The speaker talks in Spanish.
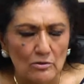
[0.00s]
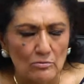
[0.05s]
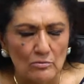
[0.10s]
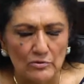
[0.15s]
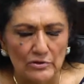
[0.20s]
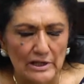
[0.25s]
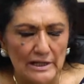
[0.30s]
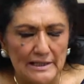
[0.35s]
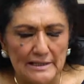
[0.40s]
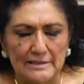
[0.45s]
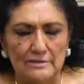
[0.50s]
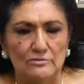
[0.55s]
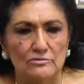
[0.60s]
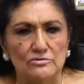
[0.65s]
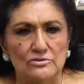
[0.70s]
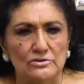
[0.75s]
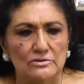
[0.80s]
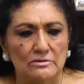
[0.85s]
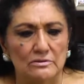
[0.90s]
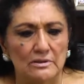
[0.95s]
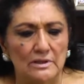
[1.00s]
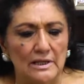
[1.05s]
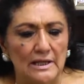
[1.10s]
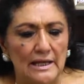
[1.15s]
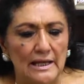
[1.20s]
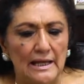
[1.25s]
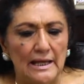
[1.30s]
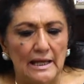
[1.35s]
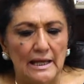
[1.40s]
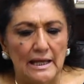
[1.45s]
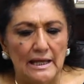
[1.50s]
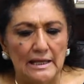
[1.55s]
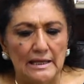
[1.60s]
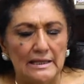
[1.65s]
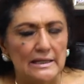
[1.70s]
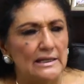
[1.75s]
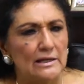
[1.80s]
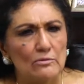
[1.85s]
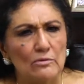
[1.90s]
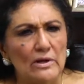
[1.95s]
como delitos,
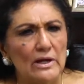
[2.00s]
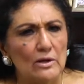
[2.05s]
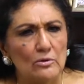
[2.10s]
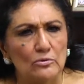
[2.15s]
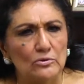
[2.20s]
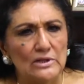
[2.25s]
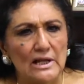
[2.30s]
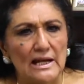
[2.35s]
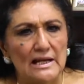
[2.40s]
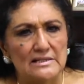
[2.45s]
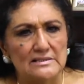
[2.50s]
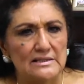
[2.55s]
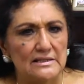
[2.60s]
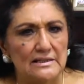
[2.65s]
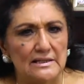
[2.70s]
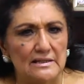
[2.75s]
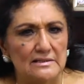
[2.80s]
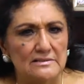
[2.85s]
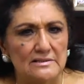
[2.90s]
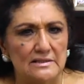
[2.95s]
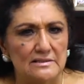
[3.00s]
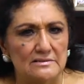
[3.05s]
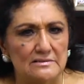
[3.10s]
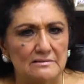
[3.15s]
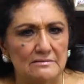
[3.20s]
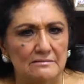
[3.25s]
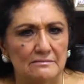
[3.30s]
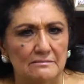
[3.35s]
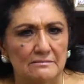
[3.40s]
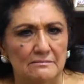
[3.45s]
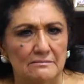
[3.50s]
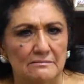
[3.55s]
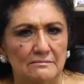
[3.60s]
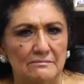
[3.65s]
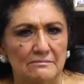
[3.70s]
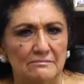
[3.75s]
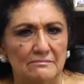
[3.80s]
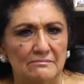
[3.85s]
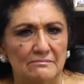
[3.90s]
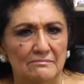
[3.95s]
y que no ejecutan las sentencias.
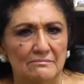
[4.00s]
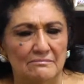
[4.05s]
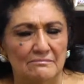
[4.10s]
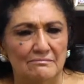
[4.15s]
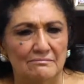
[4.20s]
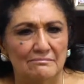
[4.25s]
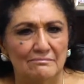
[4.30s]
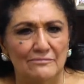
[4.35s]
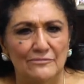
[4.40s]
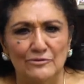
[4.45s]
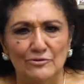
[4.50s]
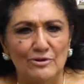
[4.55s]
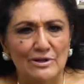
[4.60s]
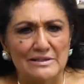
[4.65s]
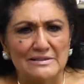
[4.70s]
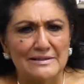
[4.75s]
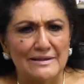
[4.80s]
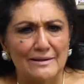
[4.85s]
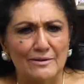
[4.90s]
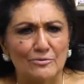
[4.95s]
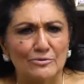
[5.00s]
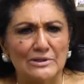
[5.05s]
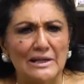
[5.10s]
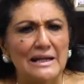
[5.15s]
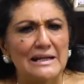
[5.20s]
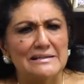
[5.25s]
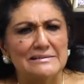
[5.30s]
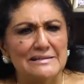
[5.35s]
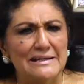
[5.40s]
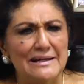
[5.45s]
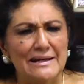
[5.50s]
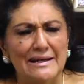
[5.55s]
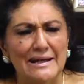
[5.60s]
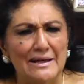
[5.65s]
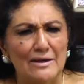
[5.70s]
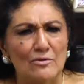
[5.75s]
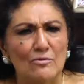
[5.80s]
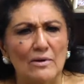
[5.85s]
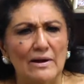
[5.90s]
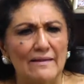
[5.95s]
No las ejecutan, las tienen
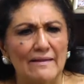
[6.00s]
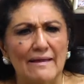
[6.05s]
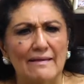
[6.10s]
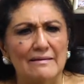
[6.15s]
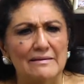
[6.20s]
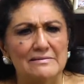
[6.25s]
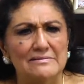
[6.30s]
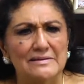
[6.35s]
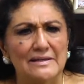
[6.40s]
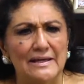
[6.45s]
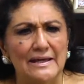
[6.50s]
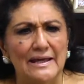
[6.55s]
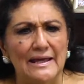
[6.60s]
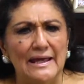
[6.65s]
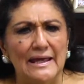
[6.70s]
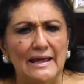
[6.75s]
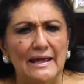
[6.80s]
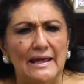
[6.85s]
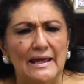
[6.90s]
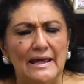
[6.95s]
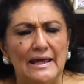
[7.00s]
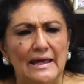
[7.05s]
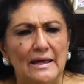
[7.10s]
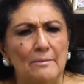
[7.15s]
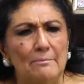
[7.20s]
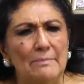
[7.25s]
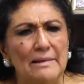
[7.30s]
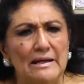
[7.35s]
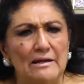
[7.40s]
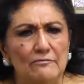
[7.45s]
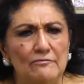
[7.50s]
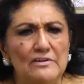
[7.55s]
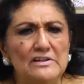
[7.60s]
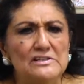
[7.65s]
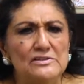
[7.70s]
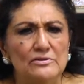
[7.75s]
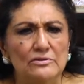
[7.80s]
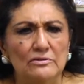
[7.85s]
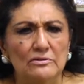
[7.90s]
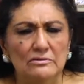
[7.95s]
ahí guardadas en
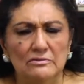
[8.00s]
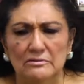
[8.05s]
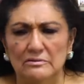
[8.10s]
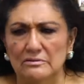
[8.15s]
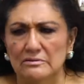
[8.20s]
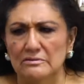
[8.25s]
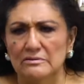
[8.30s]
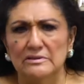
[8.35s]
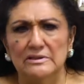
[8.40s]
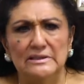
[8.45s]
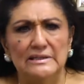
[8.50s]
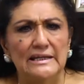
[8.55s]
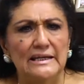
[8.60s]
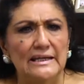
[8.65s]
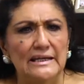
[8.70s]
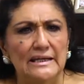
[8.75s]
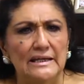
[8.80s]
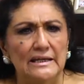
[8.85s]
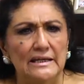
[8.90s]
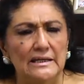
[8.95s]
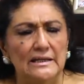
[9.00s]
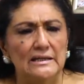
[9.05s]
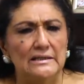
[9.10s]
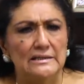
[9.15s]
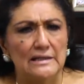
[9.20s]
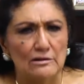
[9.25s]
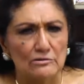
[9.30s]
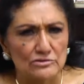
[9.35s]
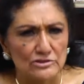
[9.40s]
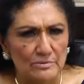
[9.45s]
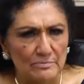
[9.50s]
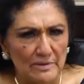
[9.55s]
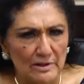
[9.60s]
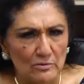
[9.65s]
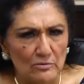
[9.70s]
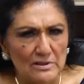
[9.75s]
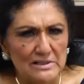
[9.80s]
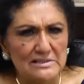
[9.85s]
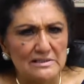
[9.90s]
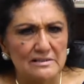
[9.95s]
beneficio de, los
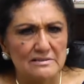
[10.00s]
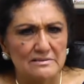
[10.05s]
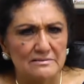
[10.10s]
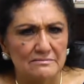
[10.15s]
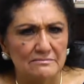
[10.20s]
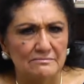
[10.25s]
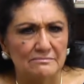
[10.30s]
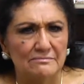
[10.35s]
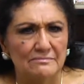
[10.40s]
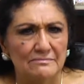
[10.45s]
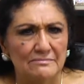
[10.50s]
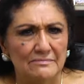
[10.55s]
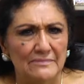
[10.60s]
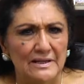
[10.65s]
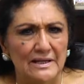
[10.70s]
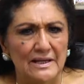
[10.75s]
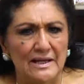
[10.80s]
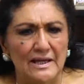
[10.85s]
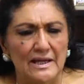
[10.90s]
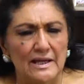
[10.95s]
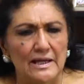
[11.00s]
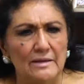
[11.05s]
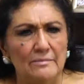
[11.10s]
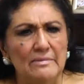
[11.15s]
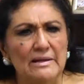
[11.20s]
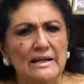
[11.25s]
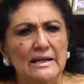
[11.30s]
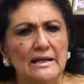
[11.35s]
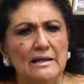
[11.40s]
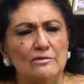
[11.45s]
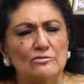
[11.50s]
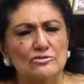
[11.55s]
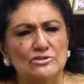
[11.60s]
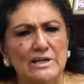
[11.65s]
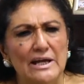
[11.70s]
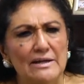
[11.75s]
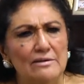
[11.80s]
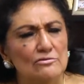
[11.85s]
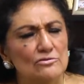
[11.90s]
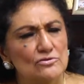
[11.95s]
sinvergüenzas. Y mire que los
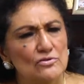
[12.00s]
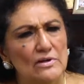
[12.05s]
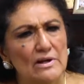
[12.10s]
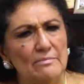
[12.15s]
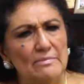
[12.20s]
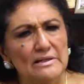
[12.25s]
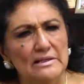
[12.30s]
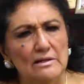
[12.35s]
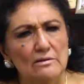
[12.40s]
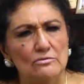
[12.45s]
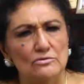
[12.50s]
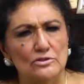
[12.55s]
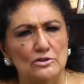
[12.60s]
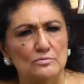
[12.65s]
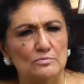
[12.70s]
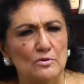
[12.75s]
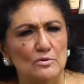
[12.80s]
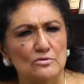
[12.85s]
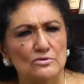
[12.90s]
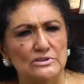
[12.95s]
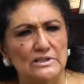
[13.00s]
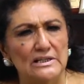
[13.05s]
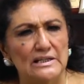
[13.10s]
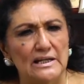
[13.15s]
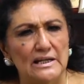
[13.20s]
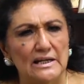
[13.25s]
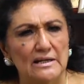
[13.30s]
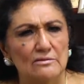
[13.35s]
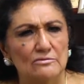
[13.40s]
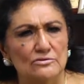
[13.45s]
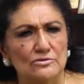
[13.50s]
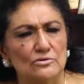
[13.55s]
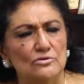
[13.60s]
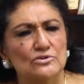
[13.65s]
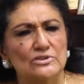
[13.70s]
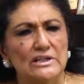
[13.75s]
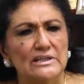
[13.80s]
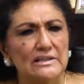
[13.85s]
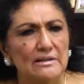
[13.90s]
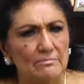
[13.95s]
hay no solamente en los despojos de terrenos,
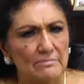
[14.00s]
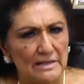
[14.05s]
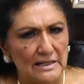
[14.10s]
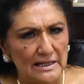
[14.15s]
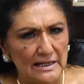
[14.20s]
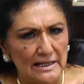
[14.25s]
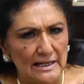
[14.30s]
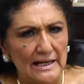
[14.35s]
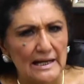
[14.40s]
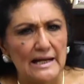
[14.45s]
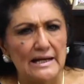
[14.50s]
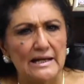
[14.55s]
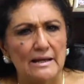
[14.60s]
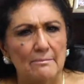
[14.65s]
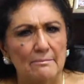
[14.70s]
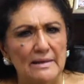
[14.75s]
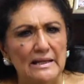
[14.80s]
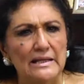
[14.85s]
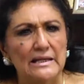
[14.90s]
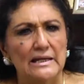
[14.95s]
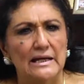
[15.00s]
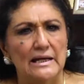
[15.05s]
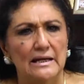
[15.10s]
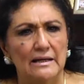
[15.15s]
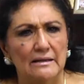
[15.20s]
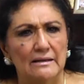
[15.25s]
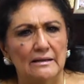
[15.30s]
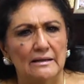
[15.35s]
los hay también en el área médica.